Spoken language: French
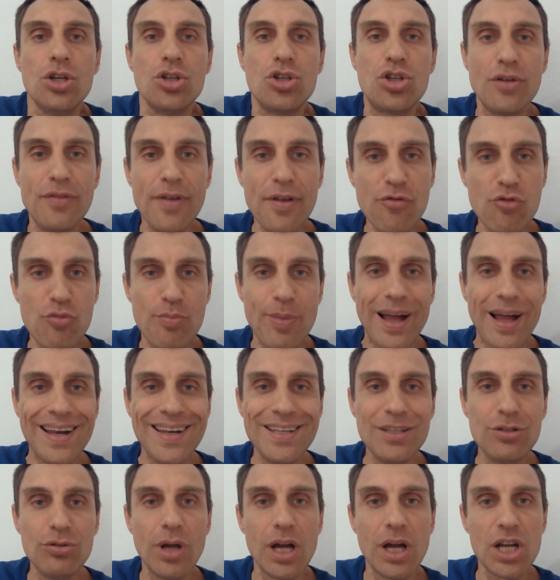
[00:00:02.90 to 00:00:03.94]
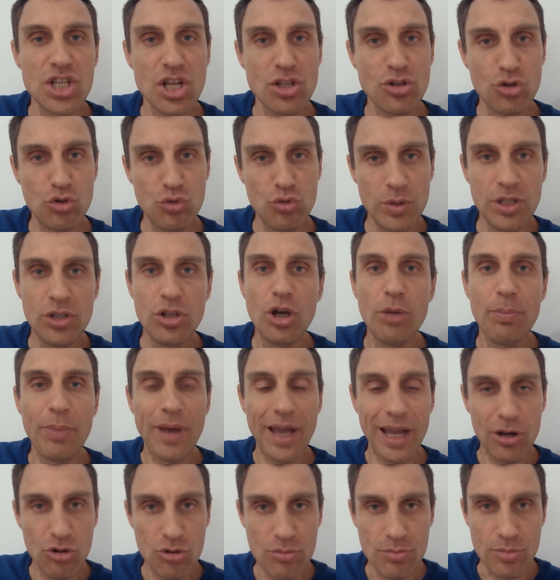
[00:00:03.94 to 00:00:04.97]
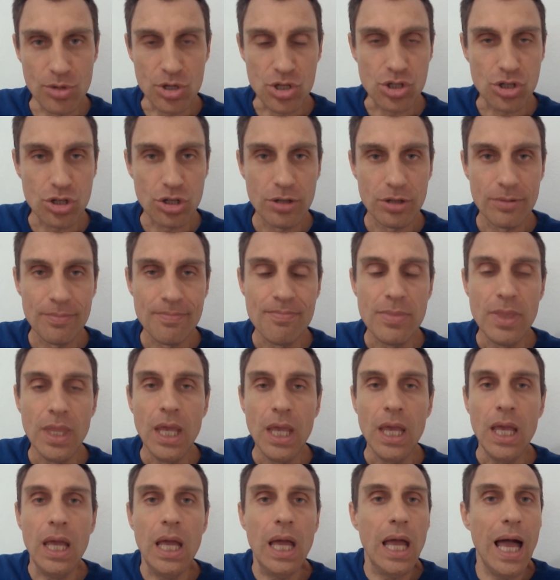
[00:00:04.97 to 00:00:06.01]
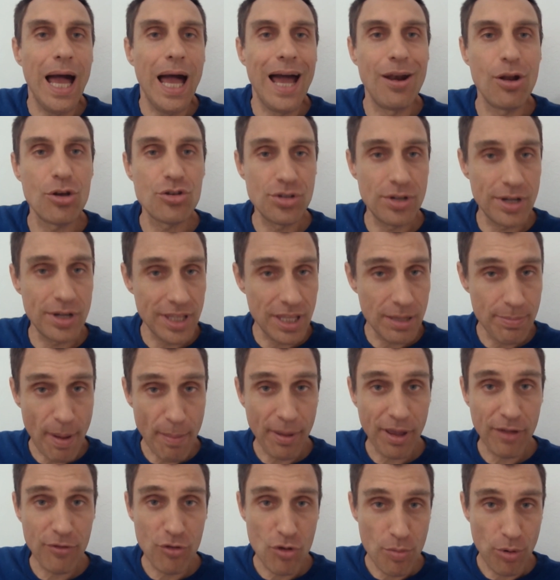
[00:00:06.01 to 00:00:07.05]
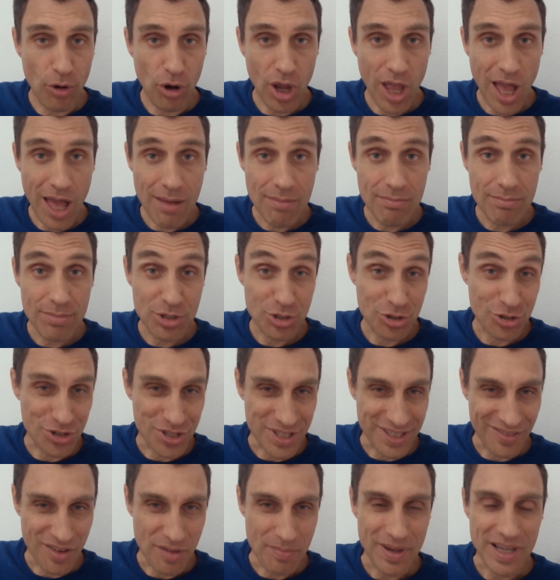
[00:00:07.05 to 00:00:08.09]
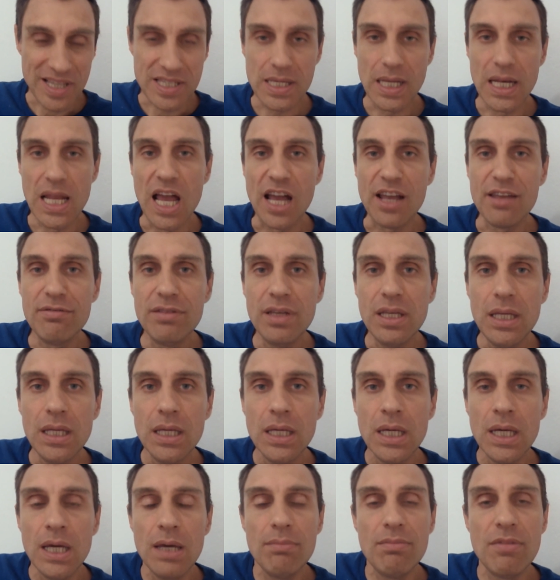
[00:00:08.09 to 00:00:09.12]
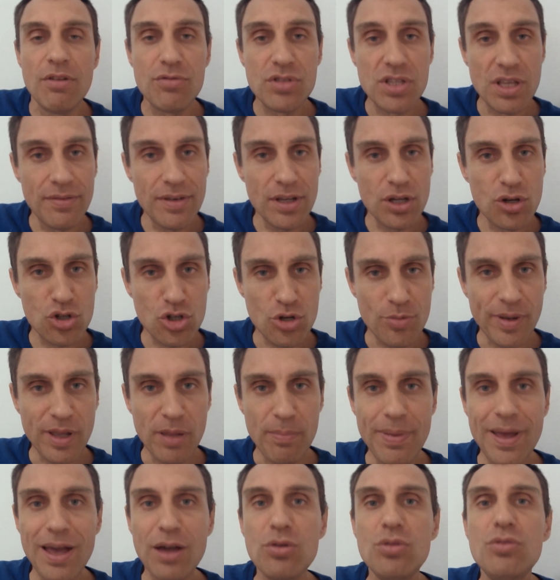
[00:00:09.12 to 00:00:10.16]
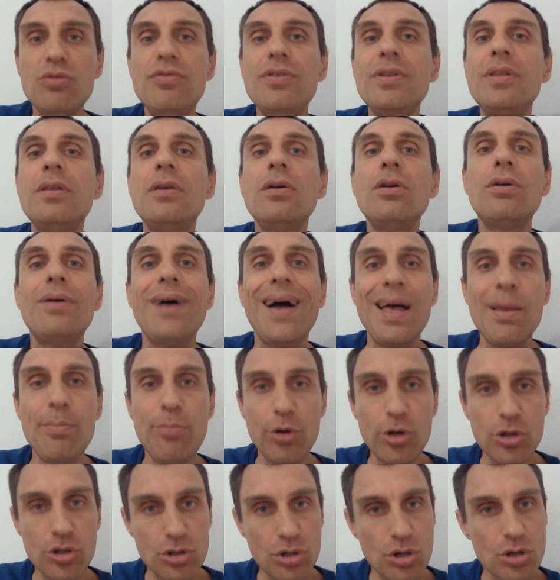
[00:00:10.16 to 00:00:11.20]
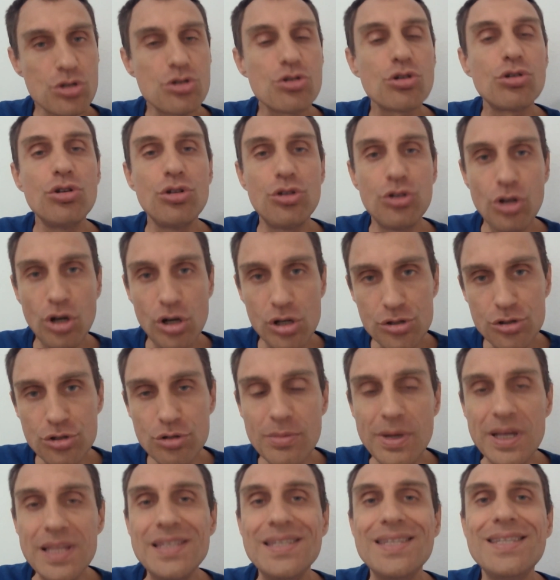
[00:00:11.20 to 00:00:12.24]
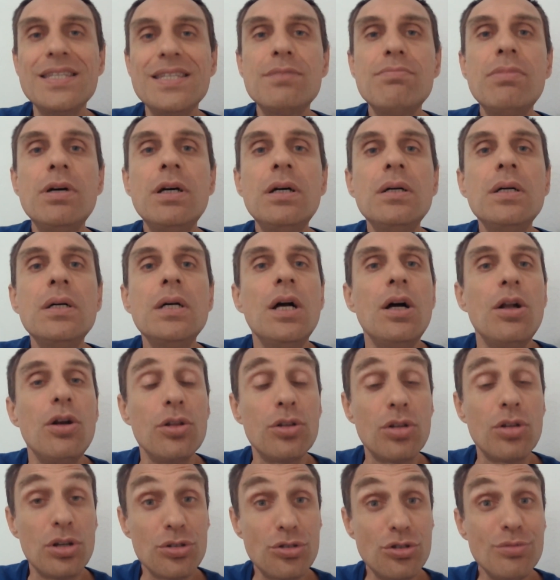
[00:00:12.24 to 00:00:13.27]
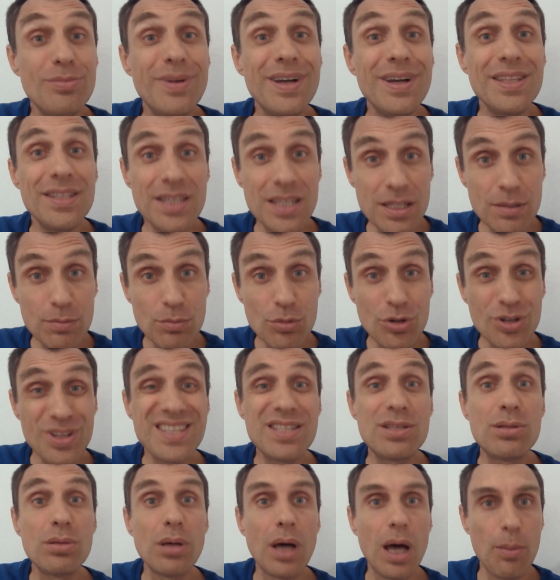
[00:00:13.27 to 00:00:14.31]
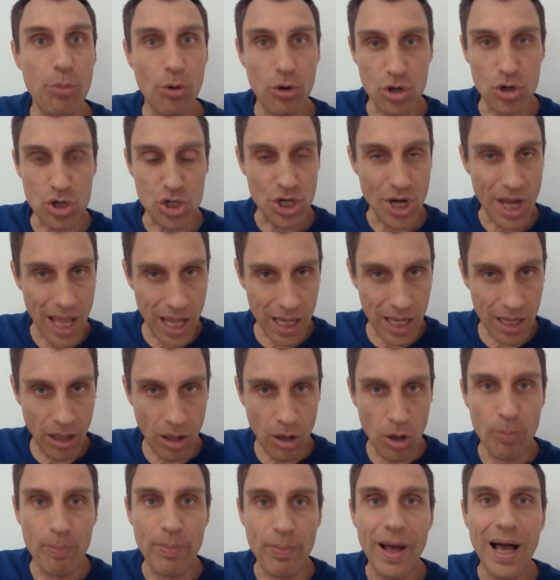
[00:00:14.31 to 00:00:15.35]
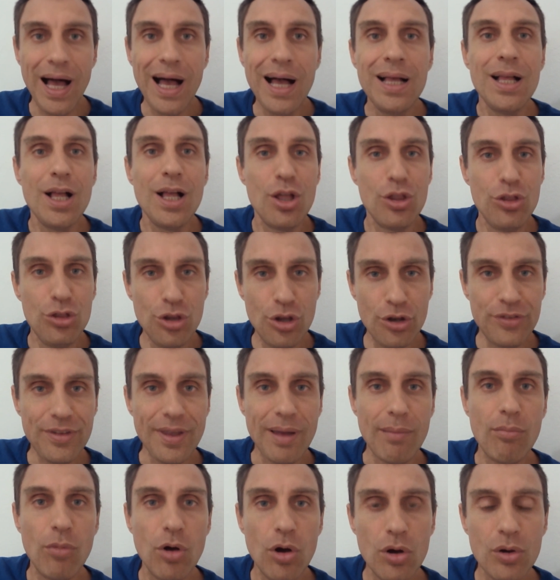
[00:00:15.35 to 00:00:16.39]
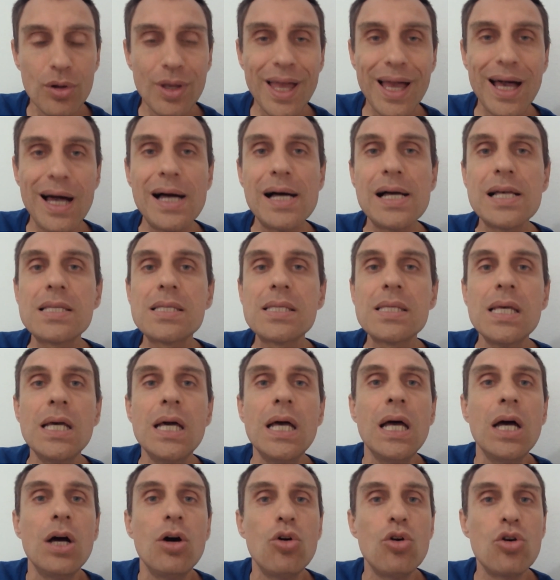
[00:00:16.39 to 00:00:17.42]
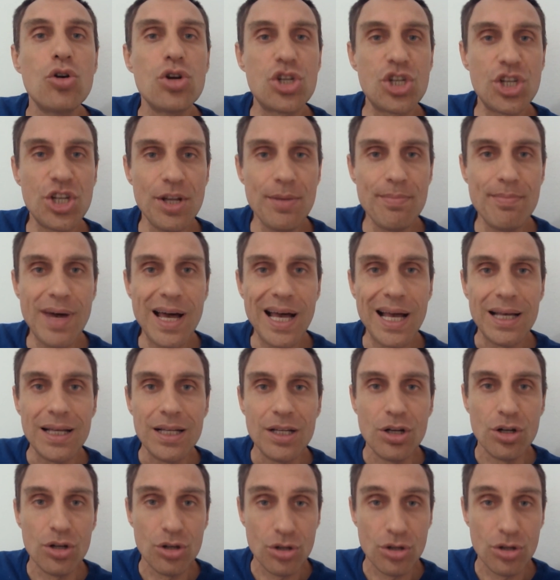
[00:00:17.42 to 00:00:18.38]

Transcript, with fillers: Je vais vous parler du rachat de Twitter par Elon Musk. Alors ce n'était pas prévu au programme parce que je ne savais pas que ça allait arriver, mais vous savez que je prépare une vidéo importante sur le transhumanisme, le transhumanisme qui se rapproche à grands pas, notamment grâce au schéma